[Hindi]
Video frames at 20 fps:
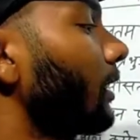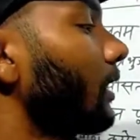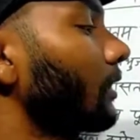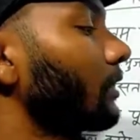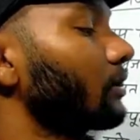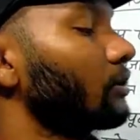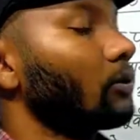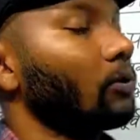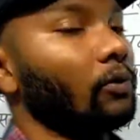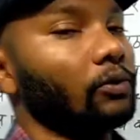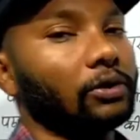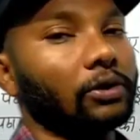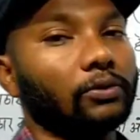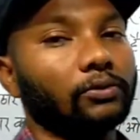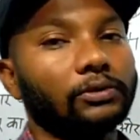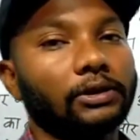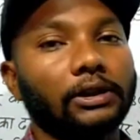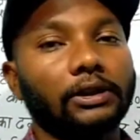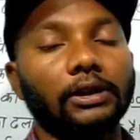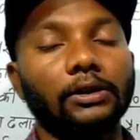पठार की जो औसत
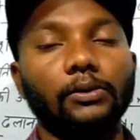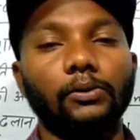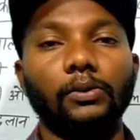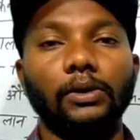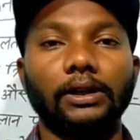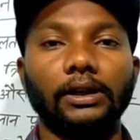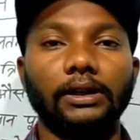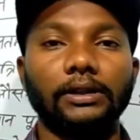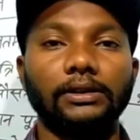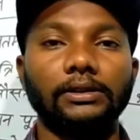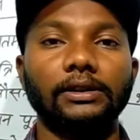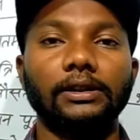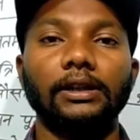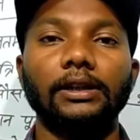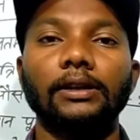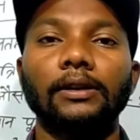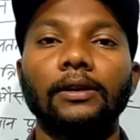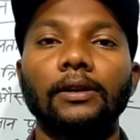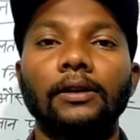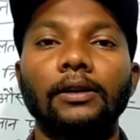ऊंचाई है वह कैसी है
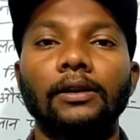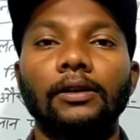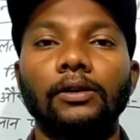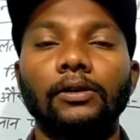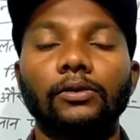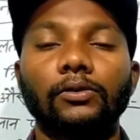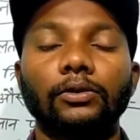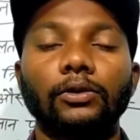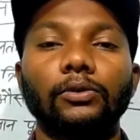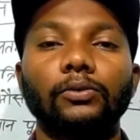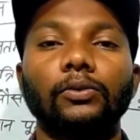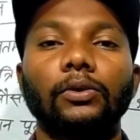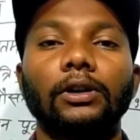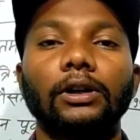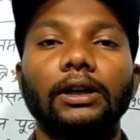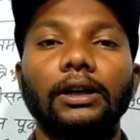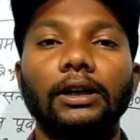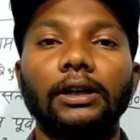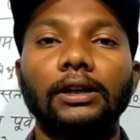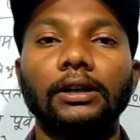तो
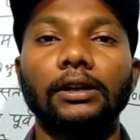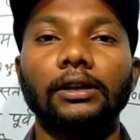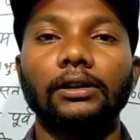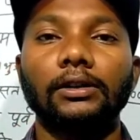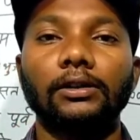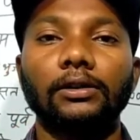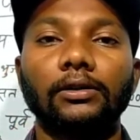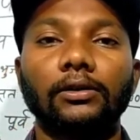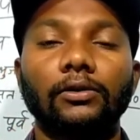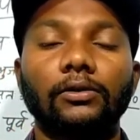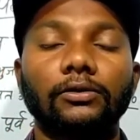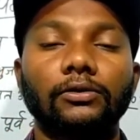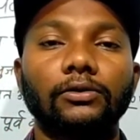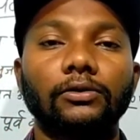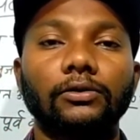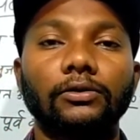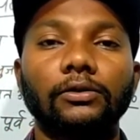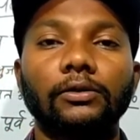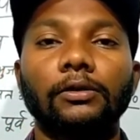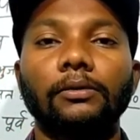वह है
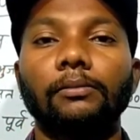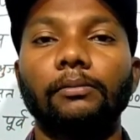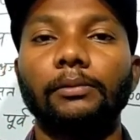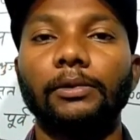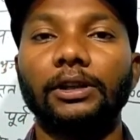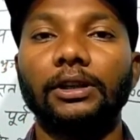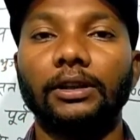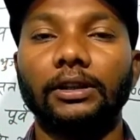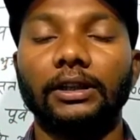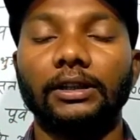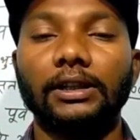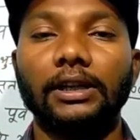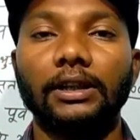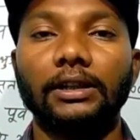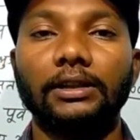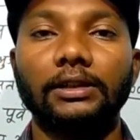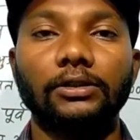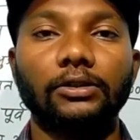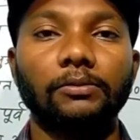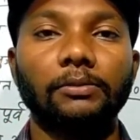900 मीटर तक
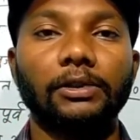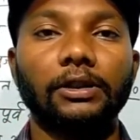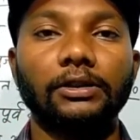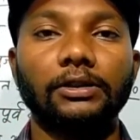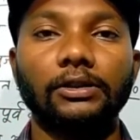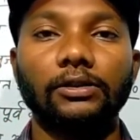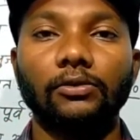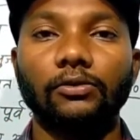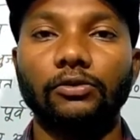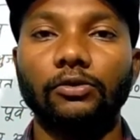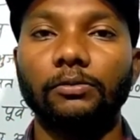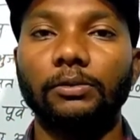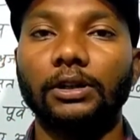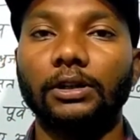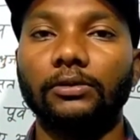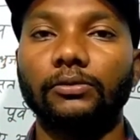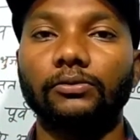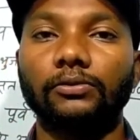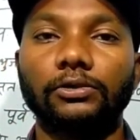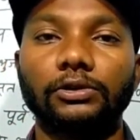यानी कि 300 मीटर से 900
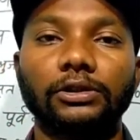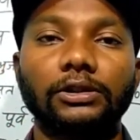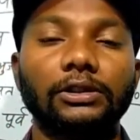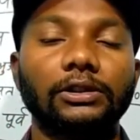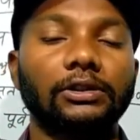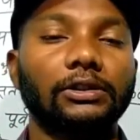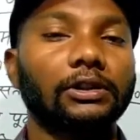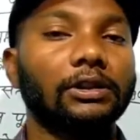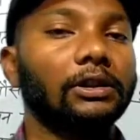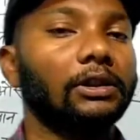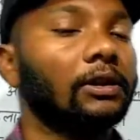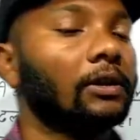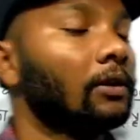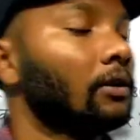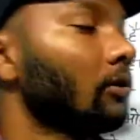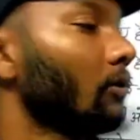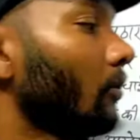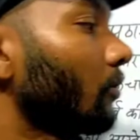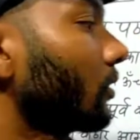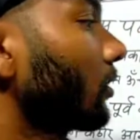मीटर ऊंची इसकी
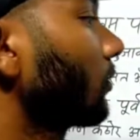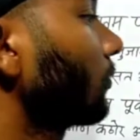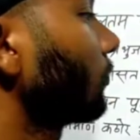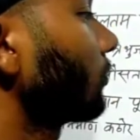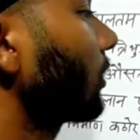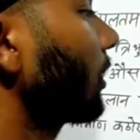औसत